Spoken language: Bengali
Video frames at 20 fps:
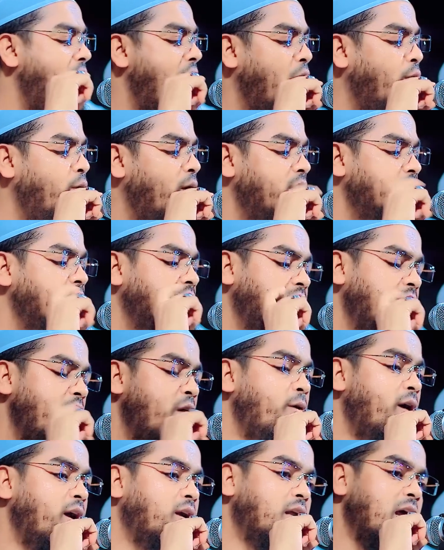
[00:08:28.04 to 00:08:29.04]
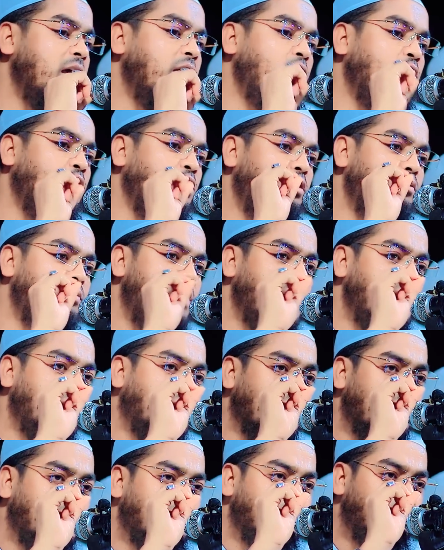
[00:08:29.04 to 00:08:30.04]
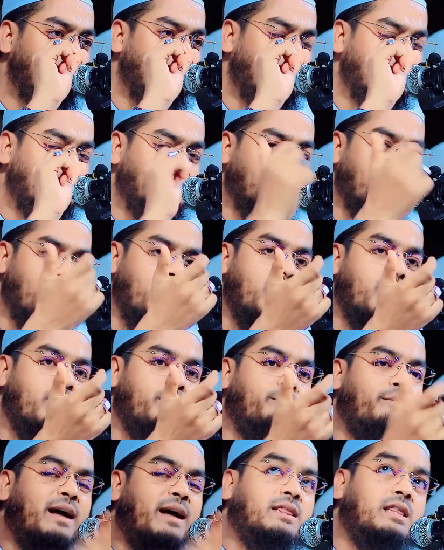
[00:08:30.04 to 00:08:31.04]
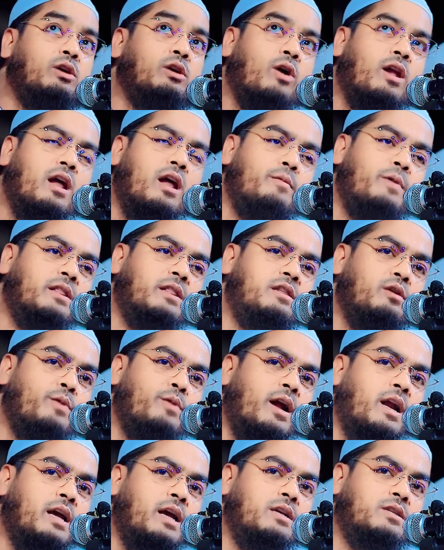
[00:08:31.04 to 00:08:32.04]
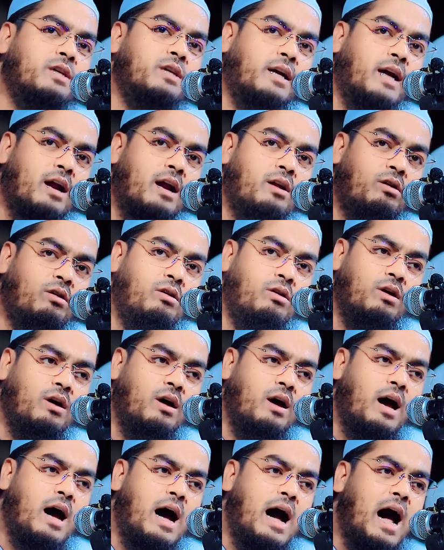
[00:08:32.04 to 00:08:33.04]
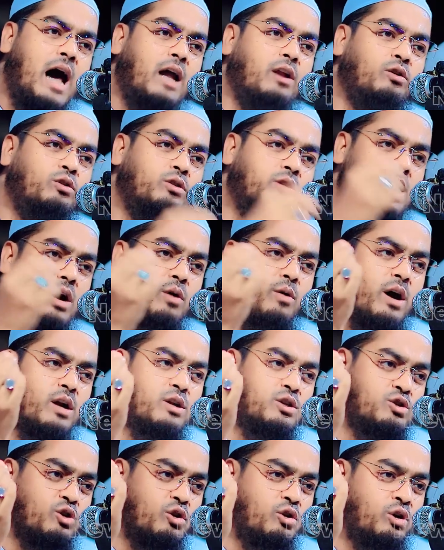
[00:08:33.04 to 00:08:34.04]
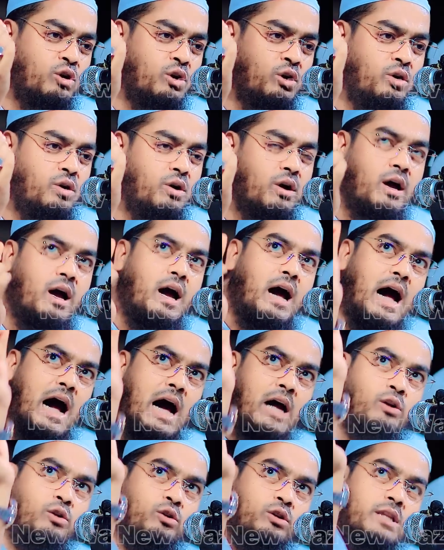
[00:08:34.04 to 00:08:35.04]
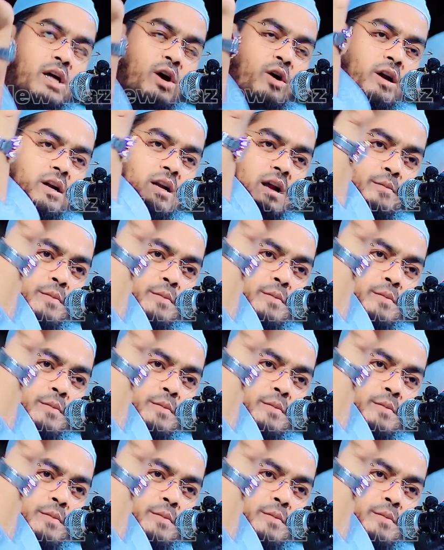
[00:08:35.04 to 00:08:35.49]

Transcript: আওয়াজ দেওয়াটাই হলো মাইকের গুণ বাতিওয়ালা বাতি বানাইছে কেন আলো দেওয়ার জন্য আলো দেওয়াটা